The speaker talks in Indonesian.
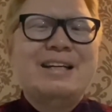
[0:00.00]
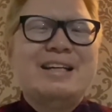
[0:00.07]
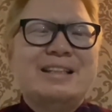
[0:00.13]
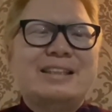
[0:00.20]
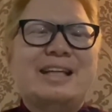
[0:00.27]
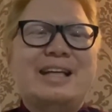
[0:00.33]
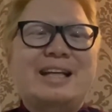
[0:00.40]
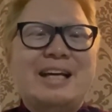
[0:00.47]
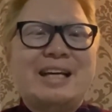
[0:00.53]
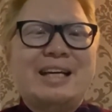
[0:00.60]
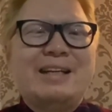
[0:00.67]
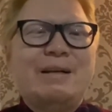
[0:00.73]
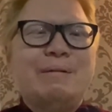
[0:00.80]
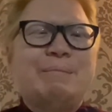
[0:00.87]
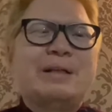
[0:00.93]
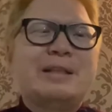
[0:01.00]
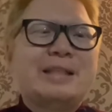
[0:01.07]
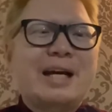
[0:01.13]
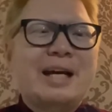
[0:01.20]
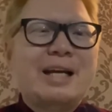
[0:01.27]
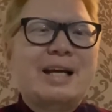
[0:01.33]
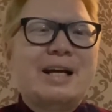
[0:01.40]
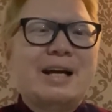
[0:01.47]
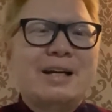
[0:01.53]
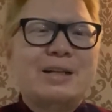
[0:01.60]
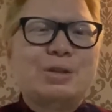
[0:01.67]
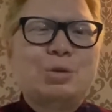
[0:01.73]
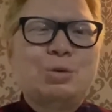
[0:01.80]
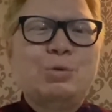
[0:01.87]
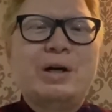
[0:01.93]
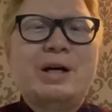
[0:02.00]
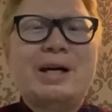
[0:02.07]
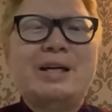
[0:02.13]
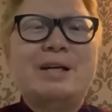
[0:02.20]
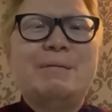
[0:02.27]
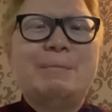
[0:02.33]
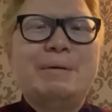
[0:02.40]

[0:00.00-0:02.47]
Saya yakin dan percaya Tuhan